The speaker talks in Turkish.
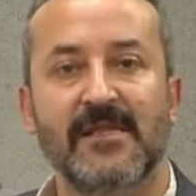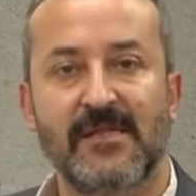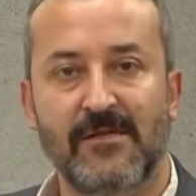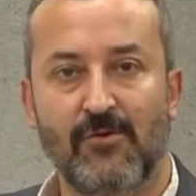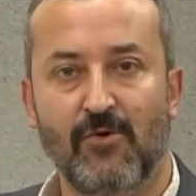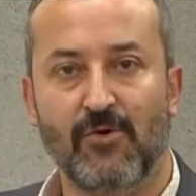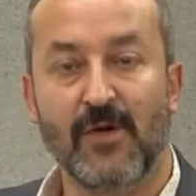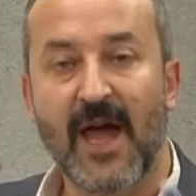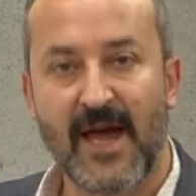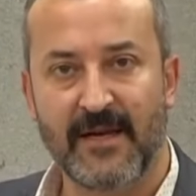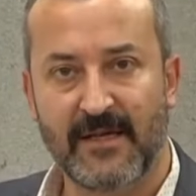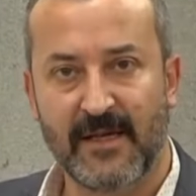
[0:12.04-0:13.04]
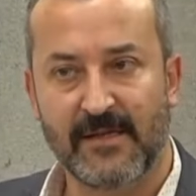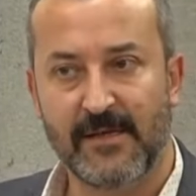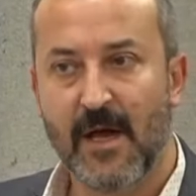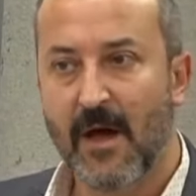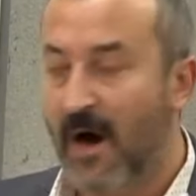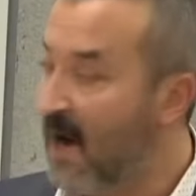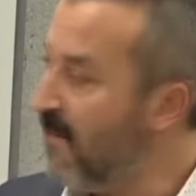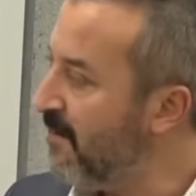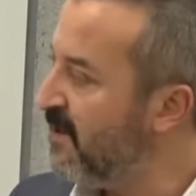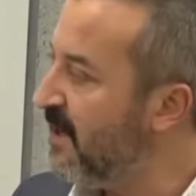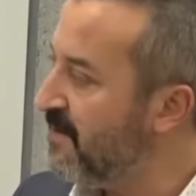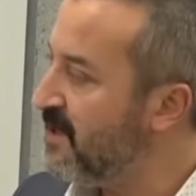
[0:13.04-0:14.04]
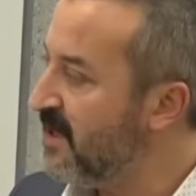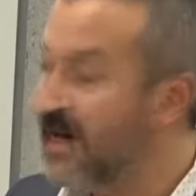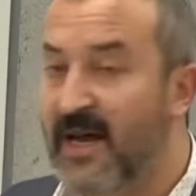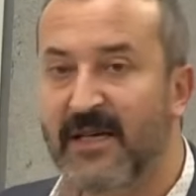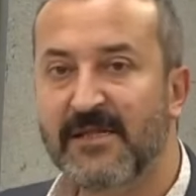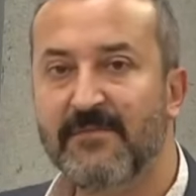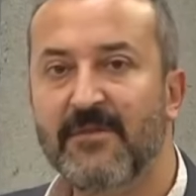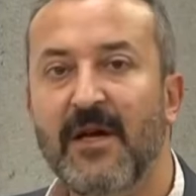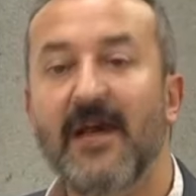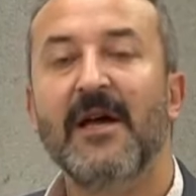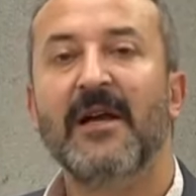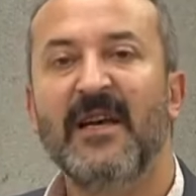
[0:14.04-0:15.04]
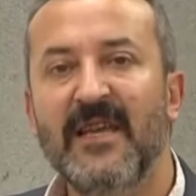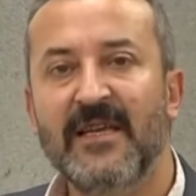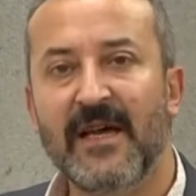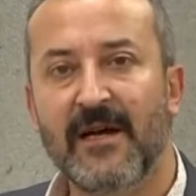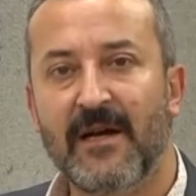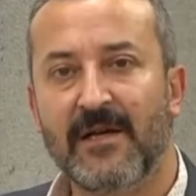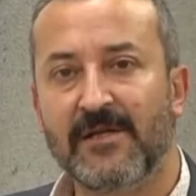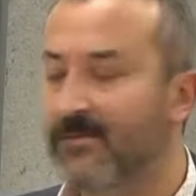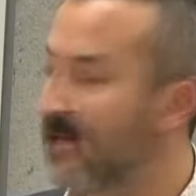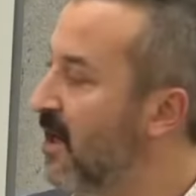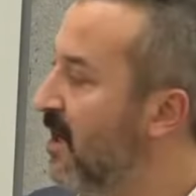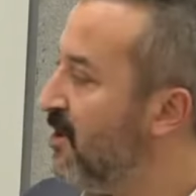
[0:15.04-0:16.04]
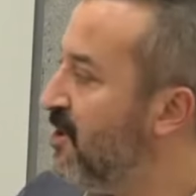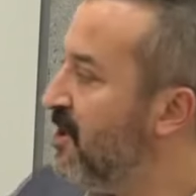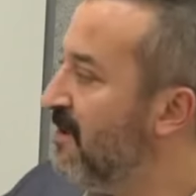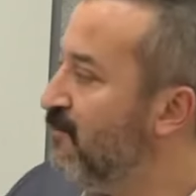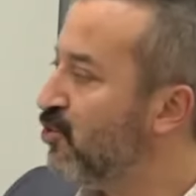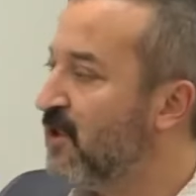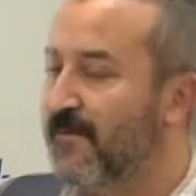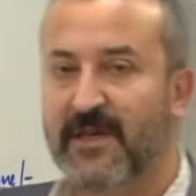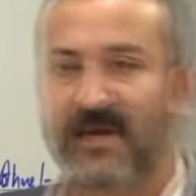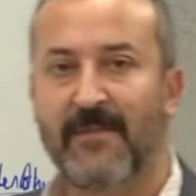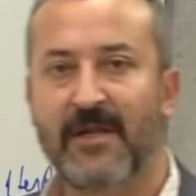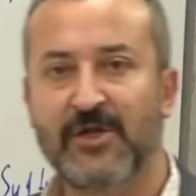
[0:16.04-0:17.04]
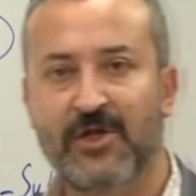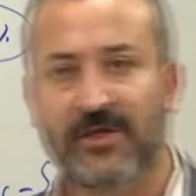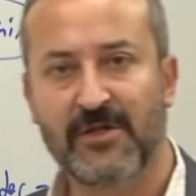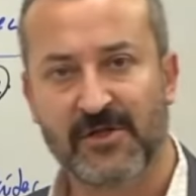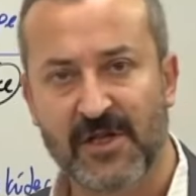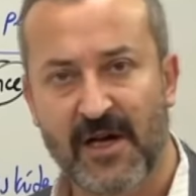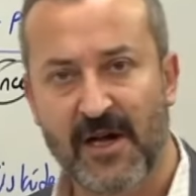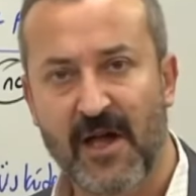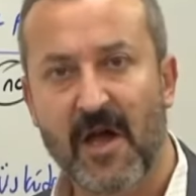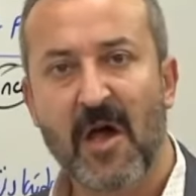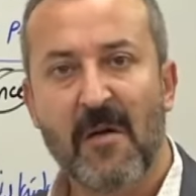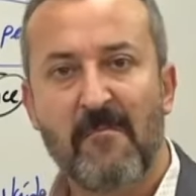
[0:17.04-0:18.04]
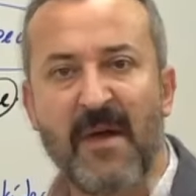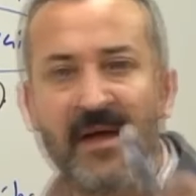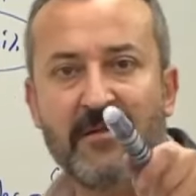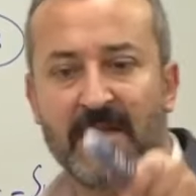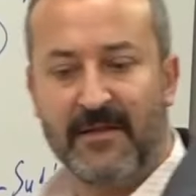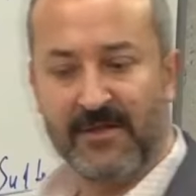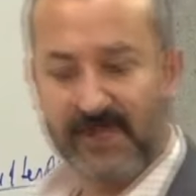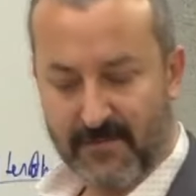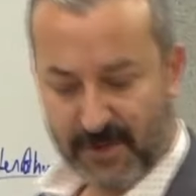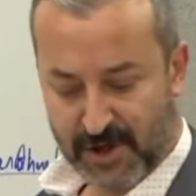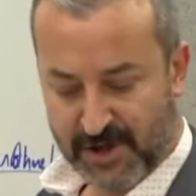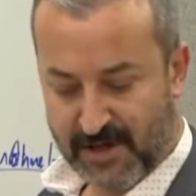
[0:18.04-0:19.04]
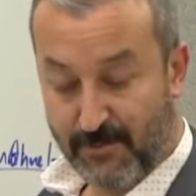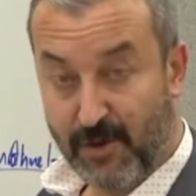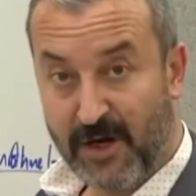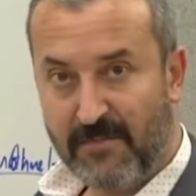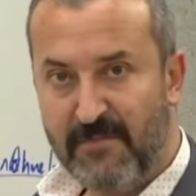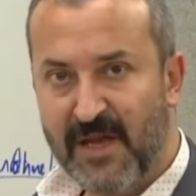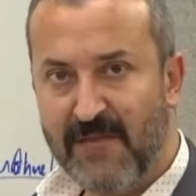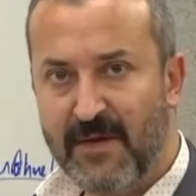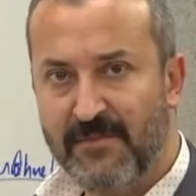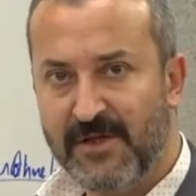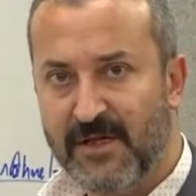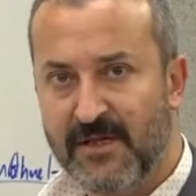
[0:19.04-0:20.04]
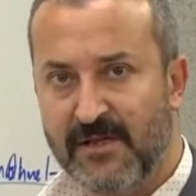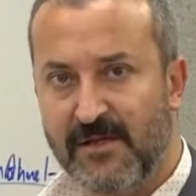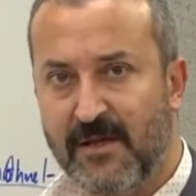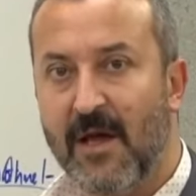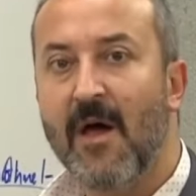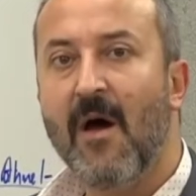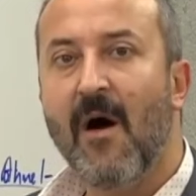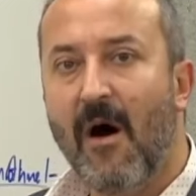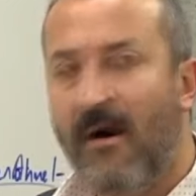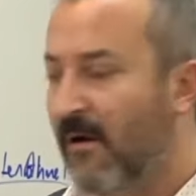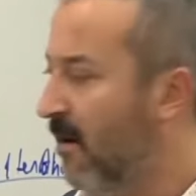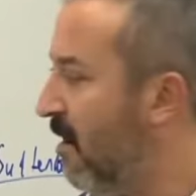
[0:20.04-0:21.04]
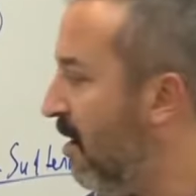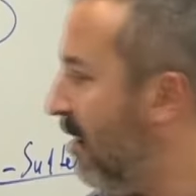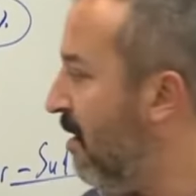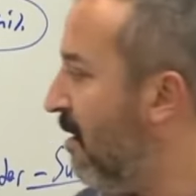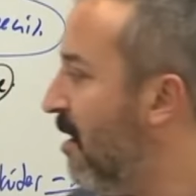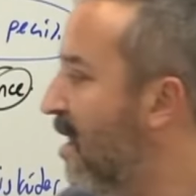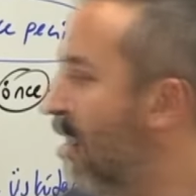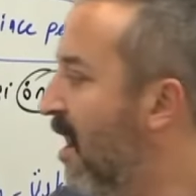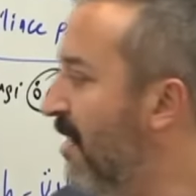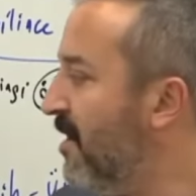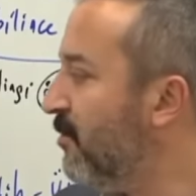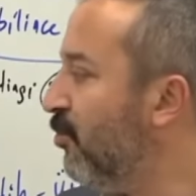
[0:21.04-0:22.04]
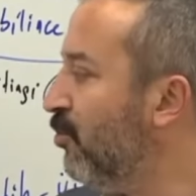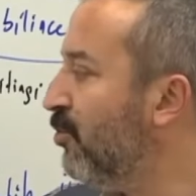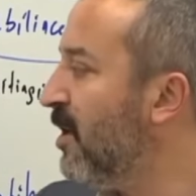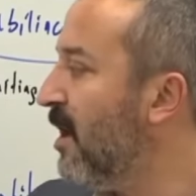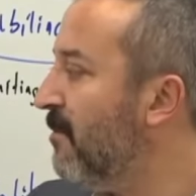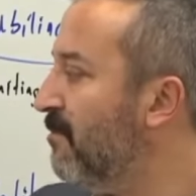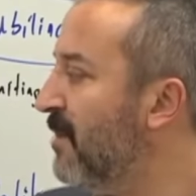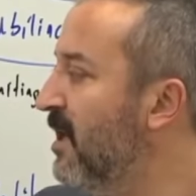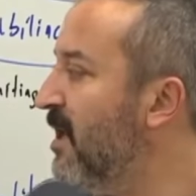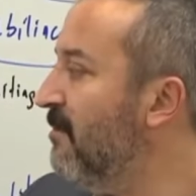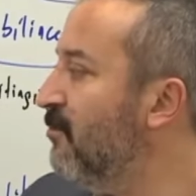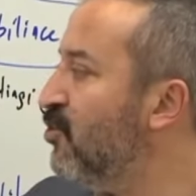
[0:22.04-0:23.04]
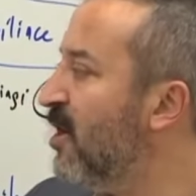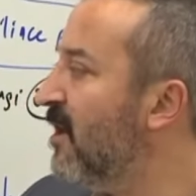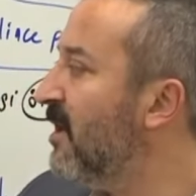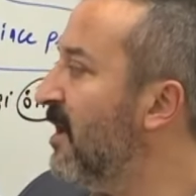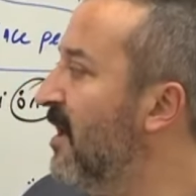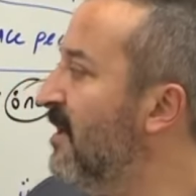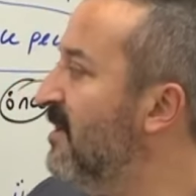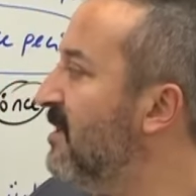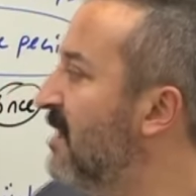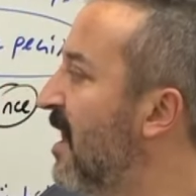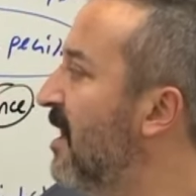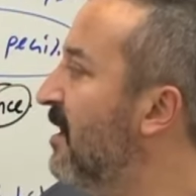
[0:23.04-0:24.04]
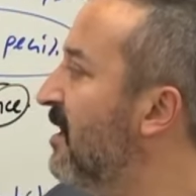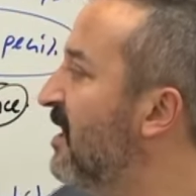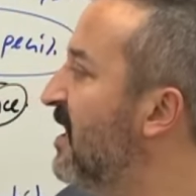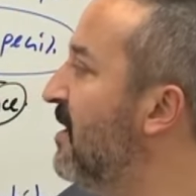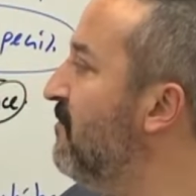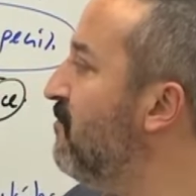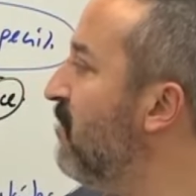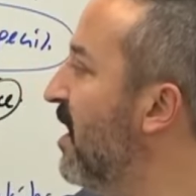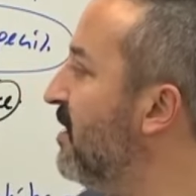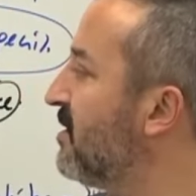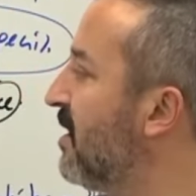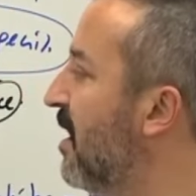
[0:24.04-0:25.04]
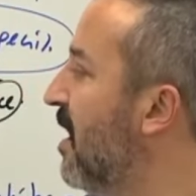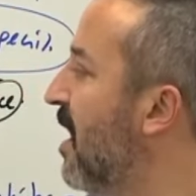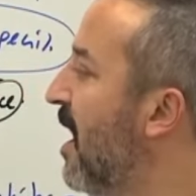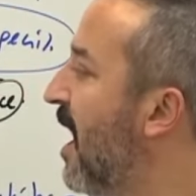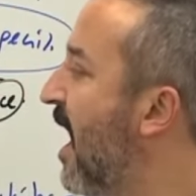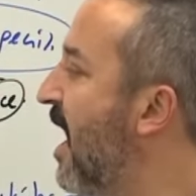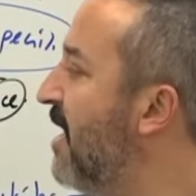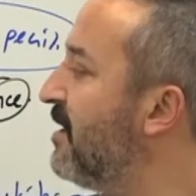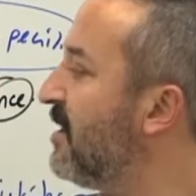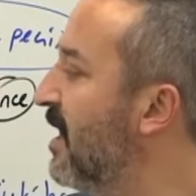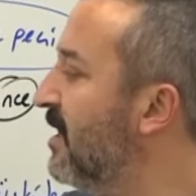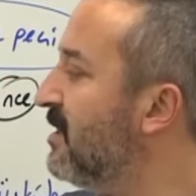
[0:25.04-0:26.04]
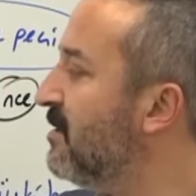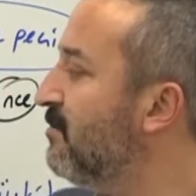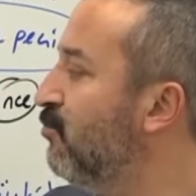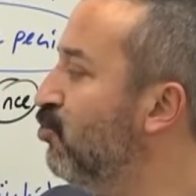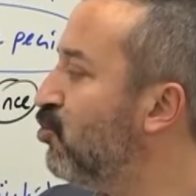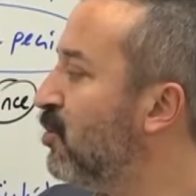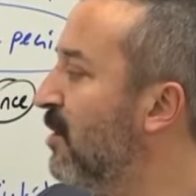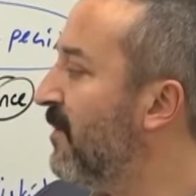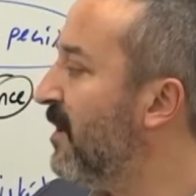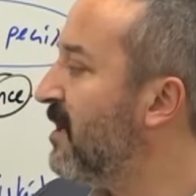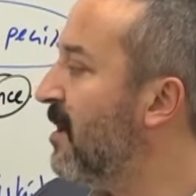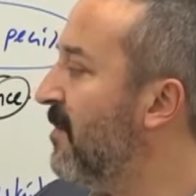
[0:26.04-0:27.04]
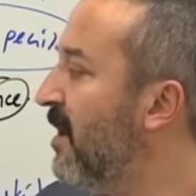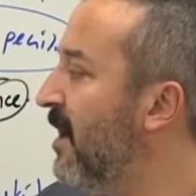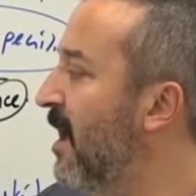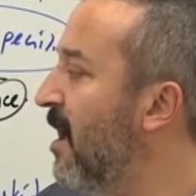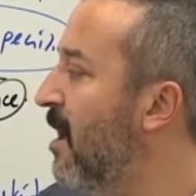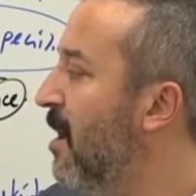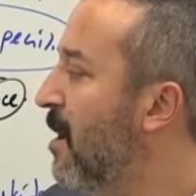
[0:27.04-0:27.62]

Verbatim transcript: istiyordu. Herkes. Ama bize bir ne lazımdı? Lider lazımdı. Şimdi Mustafa Kemal çıktı sahaya. Ben dedi savaşacağım ulan benimle misiniz dedi. Allah Anadolu'da milli mücadele isteyen kim varsa herkes Mustafa Kemal'e